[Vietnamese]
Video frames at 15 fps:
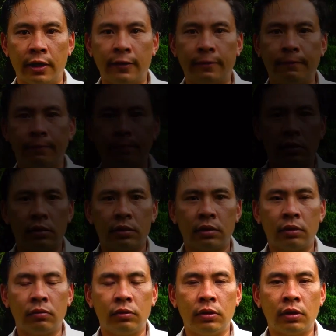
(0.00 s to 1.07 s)
đình.
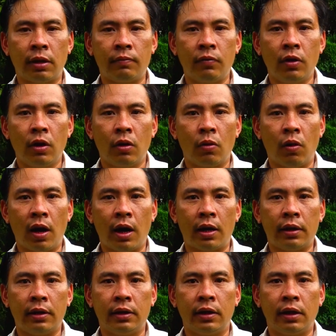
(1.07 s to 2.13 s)
Trong những năm
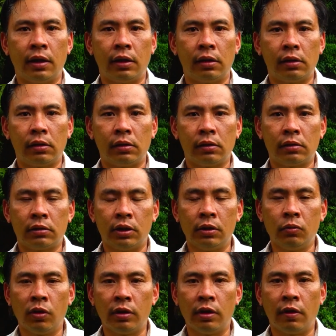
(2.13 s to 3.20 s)
qua thì
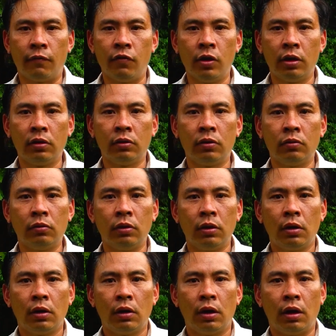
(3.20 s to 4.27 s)
chính quyền địa phương cũng
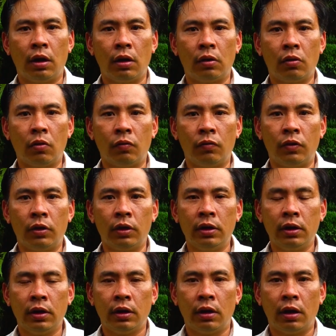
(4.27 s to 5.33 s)
cùng
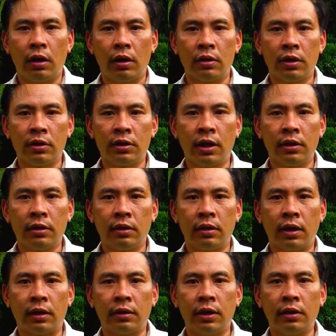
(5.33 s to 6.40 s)
với nhân dân
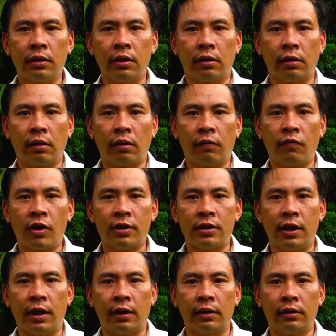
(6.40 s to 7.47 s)
đã tích cực phát
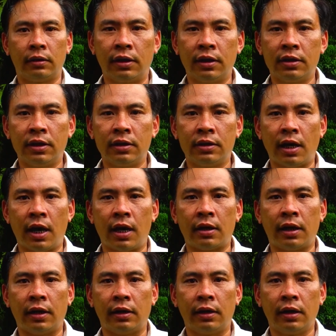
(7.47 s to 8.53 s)
triển cây sơn tra
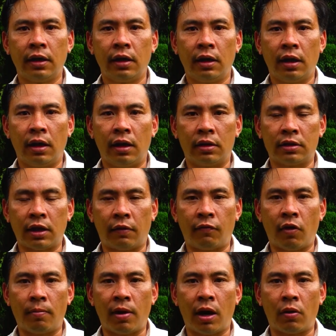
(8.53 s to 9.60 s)
thành sản
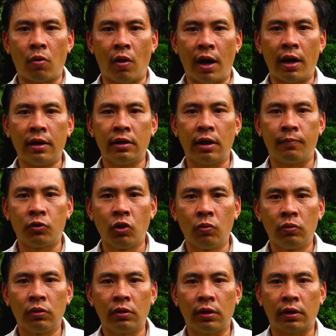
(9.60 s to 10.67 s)
phẩm hàng hóa, tập
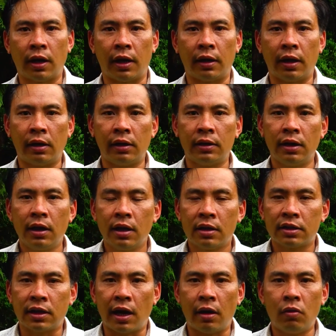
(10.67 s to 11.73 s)
trung ở tại các cái
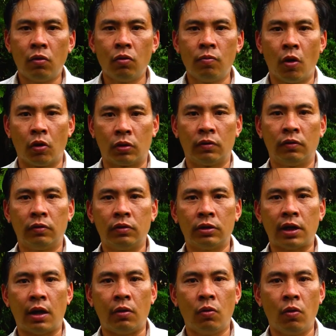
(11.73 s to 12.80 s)
xã khu 1,
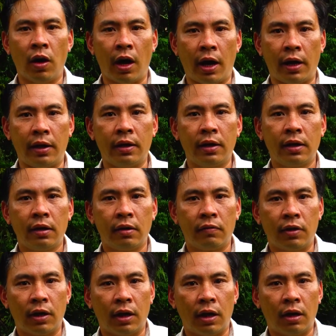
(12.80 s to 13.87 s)
xã khu 2
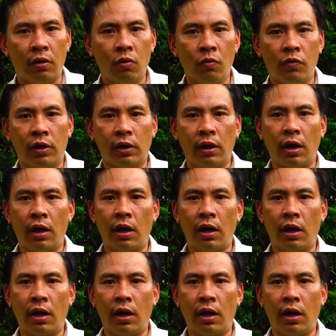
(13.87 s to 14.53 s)
và khu vực